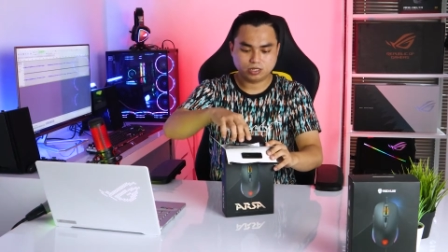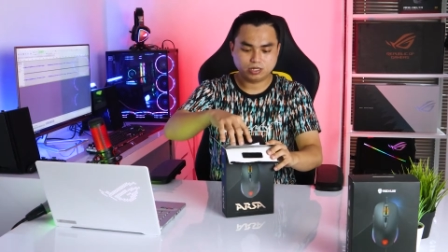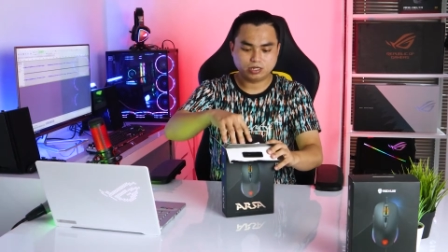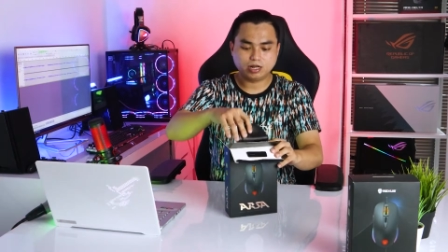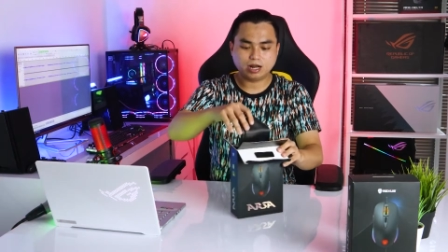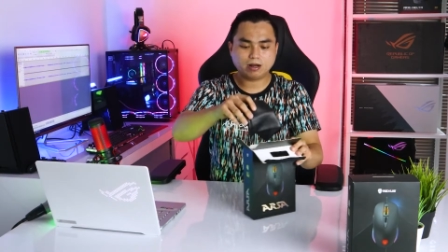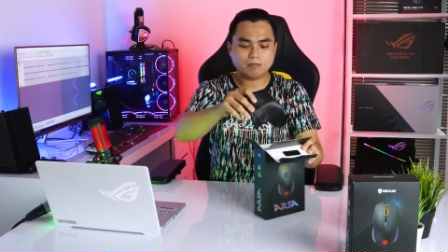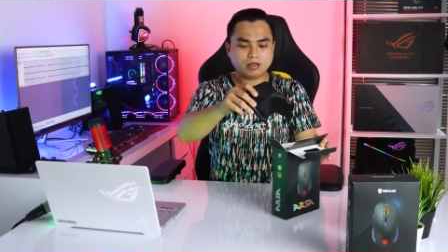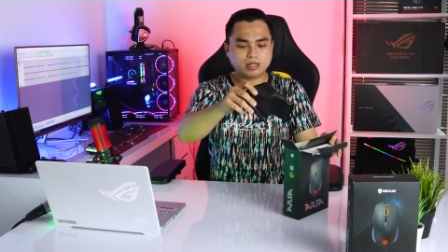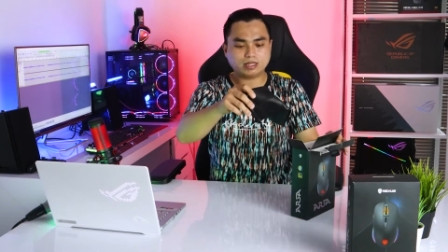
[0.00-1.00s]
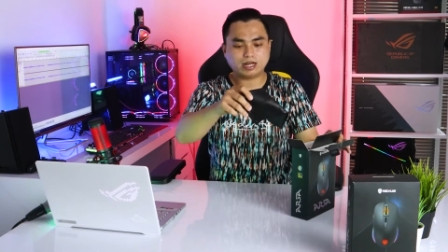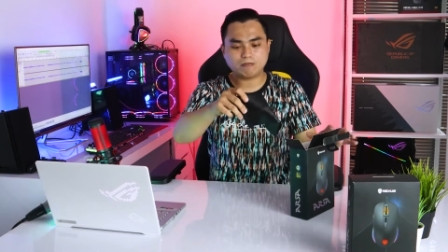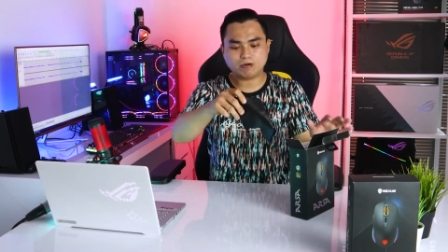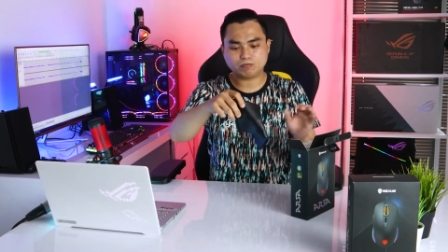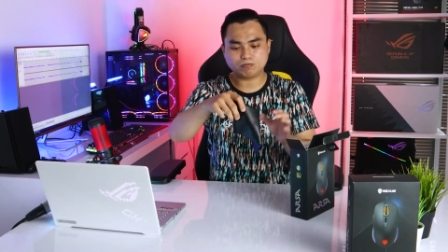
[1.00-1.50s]
di dalamnya
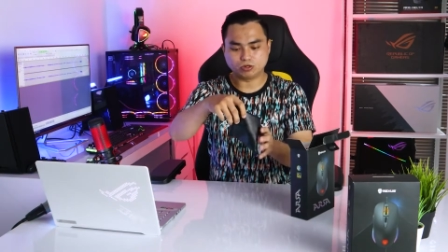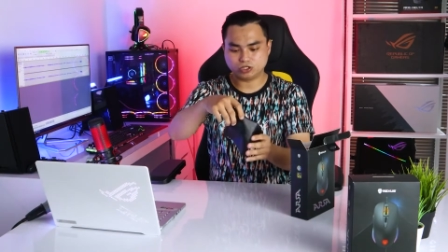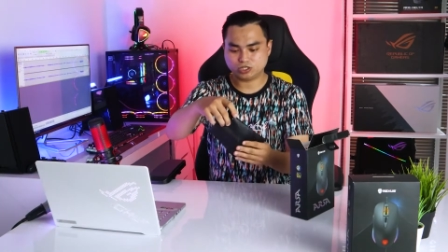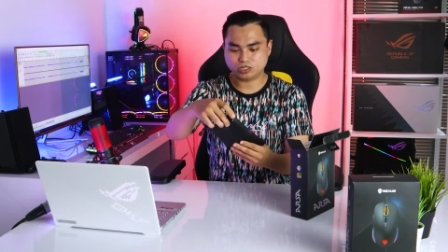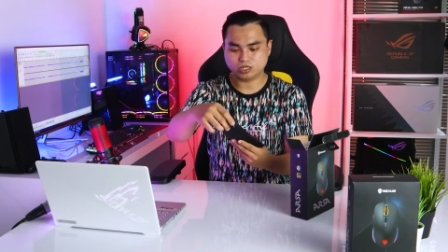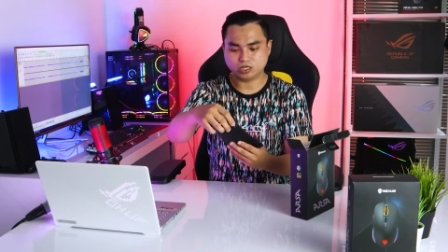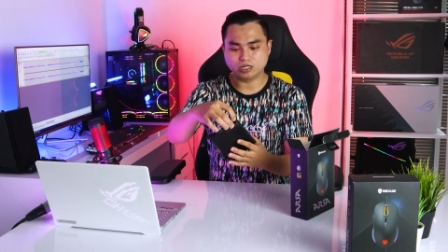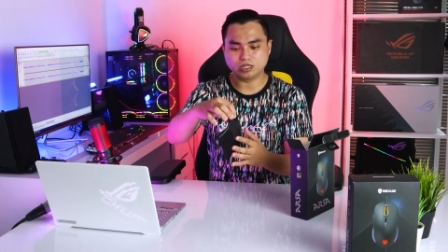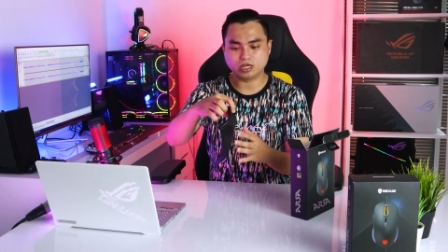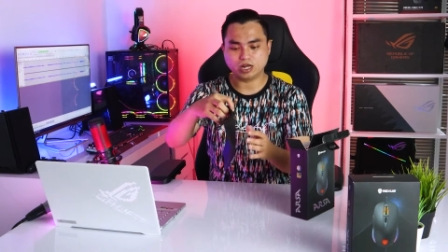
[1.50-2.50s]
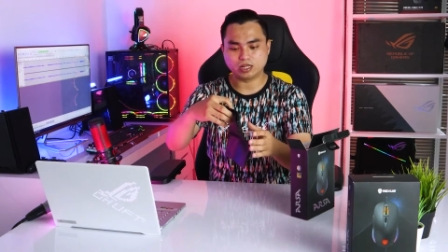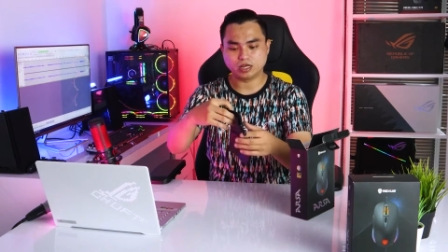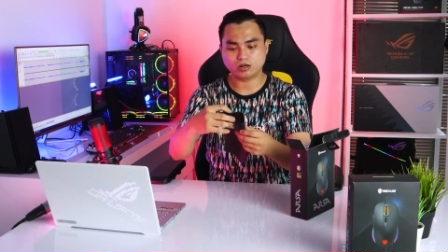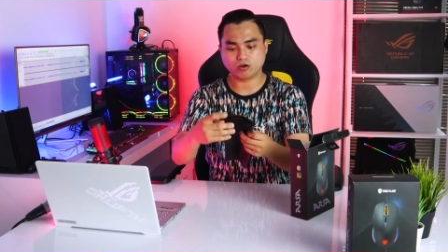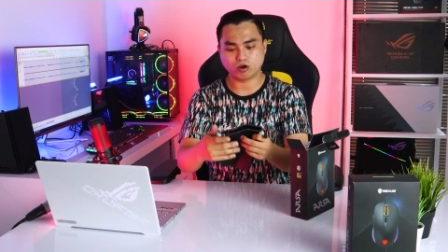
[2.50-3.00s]
terdapat pouch ini
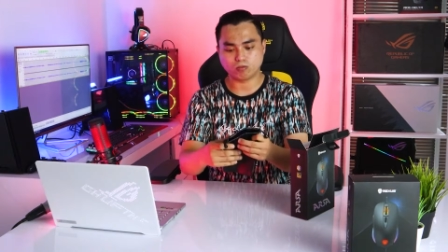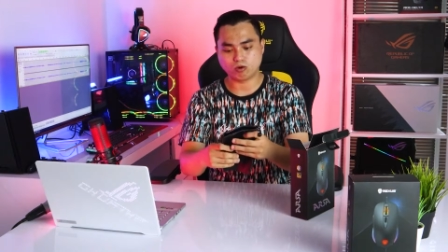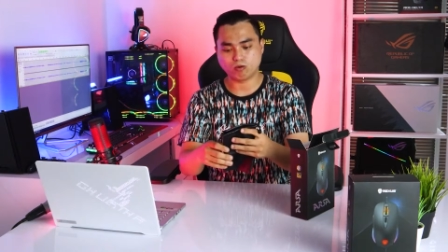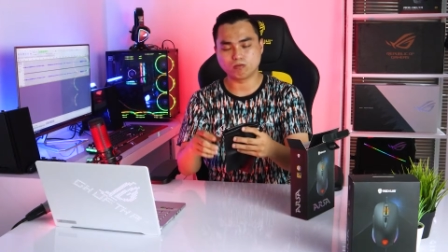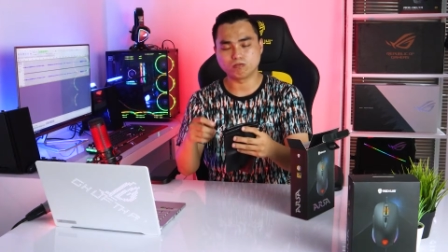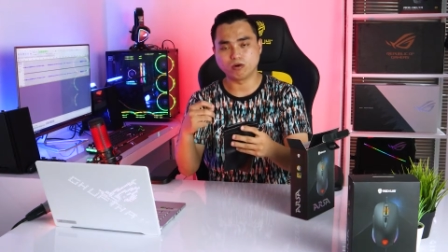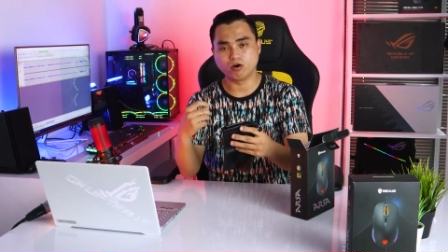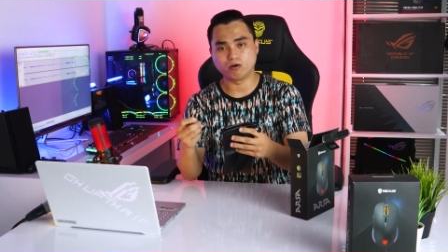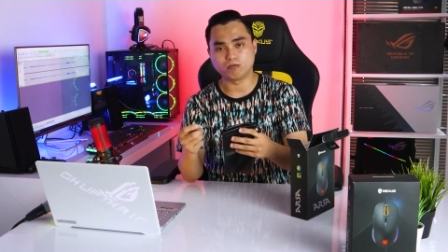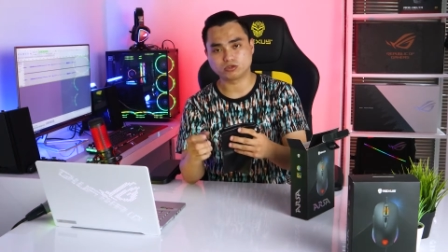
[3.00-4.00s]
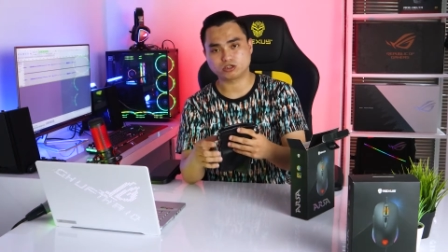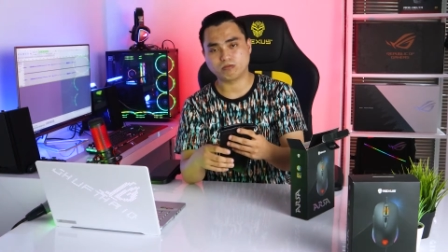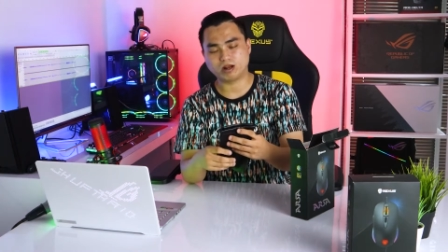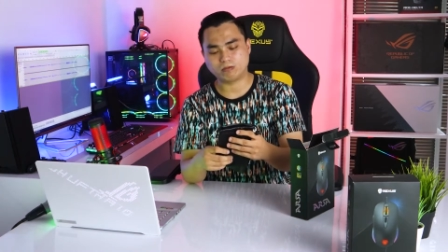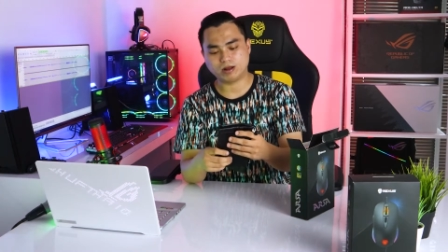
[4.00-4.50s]
kalian kalau mau bawa mouse
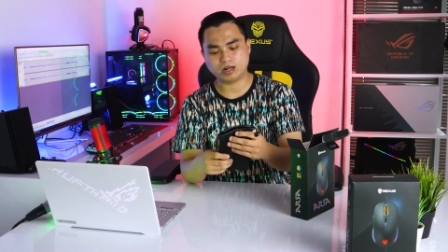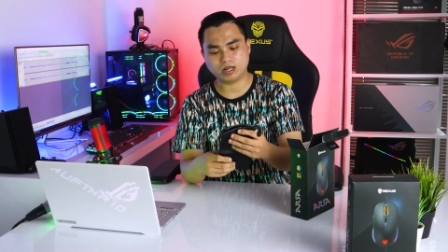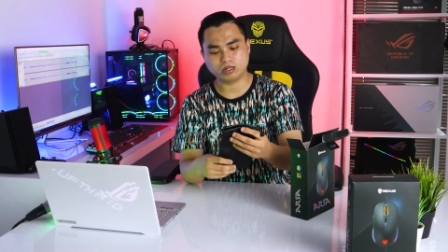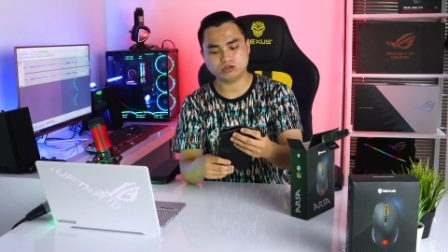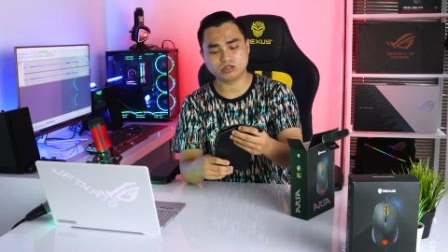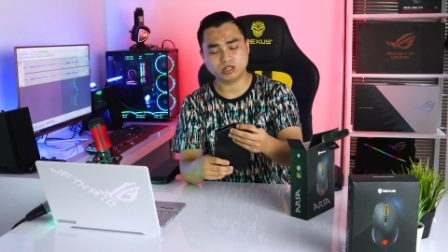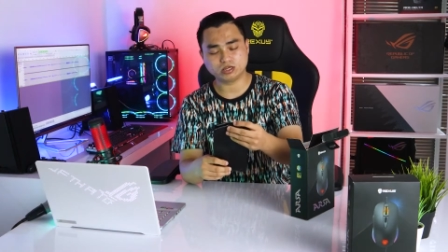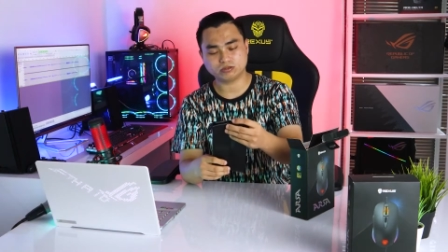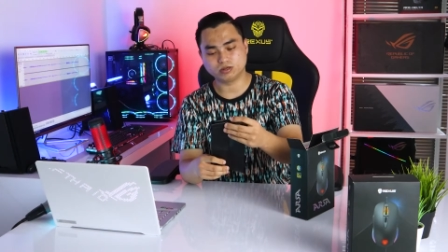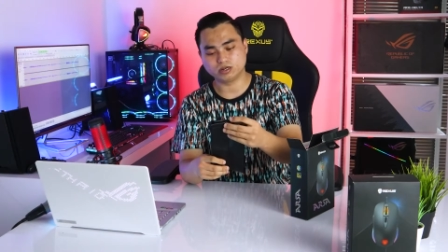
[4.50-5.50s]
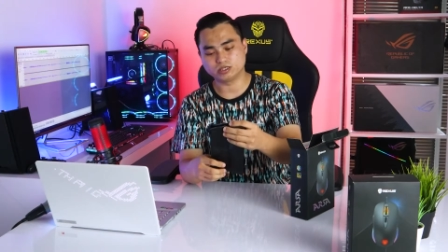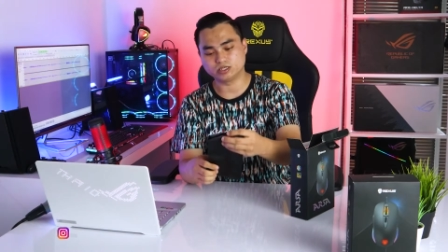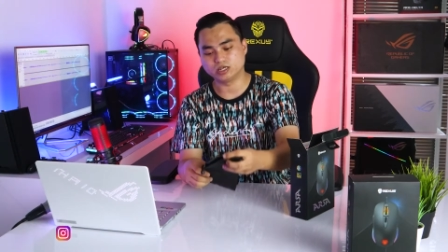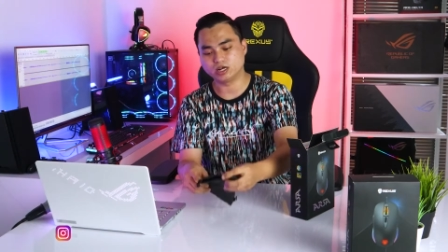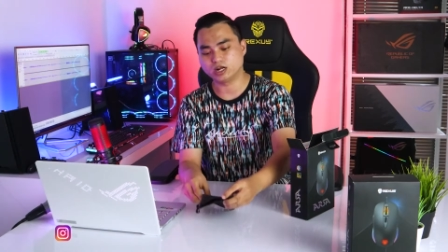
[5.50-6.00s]
kemana-mana ini dia sudah
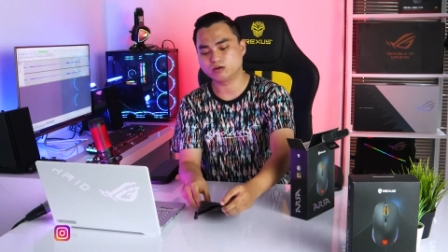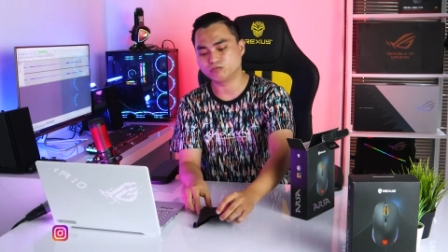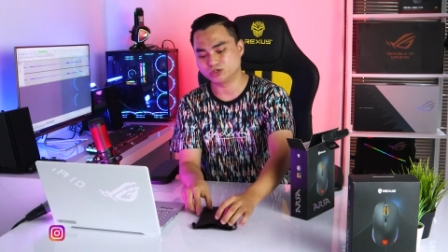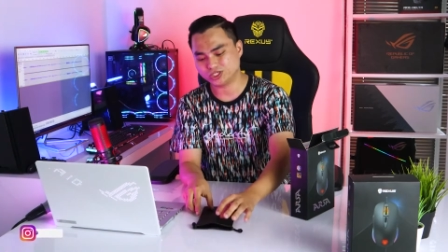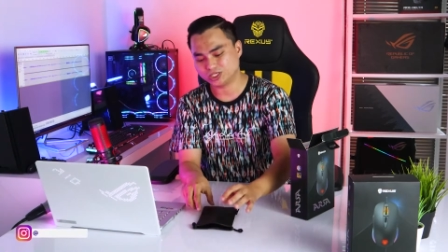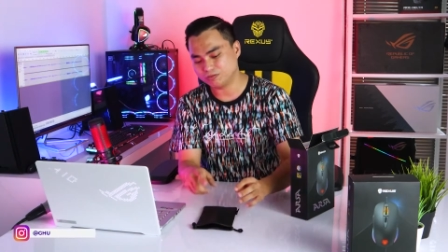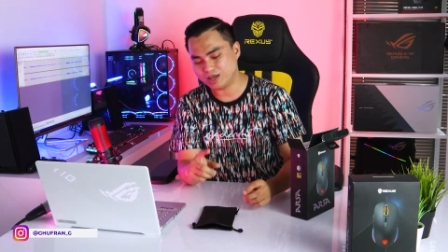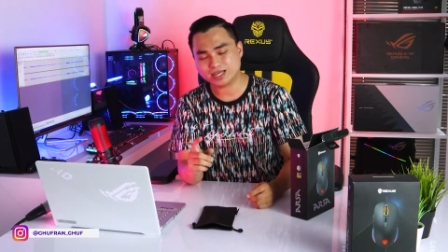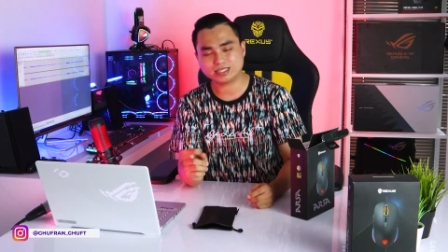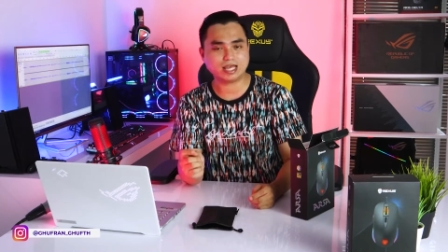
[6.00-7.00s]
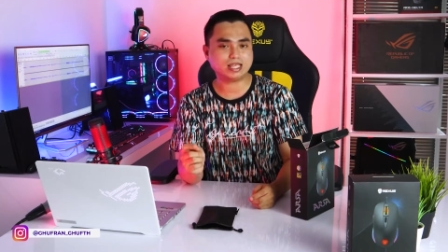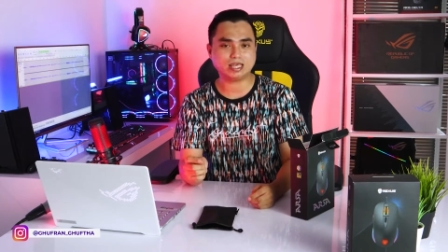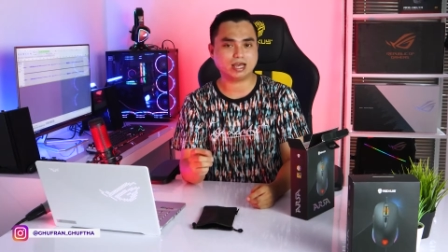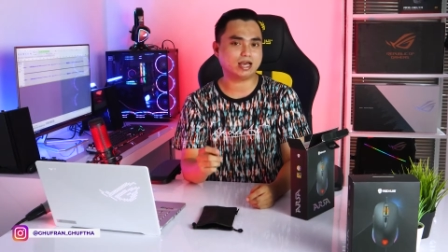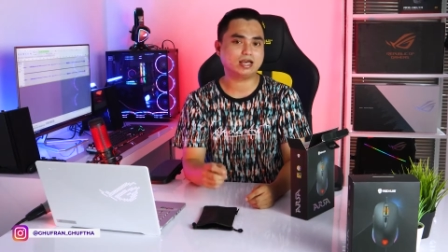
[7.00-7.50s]
disediakan pouch
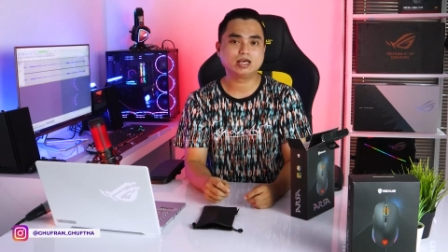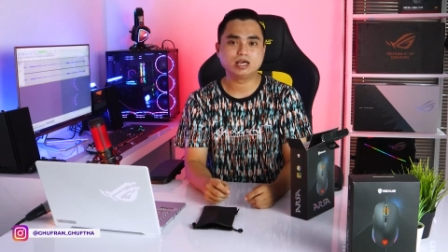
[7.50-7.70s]
biasanya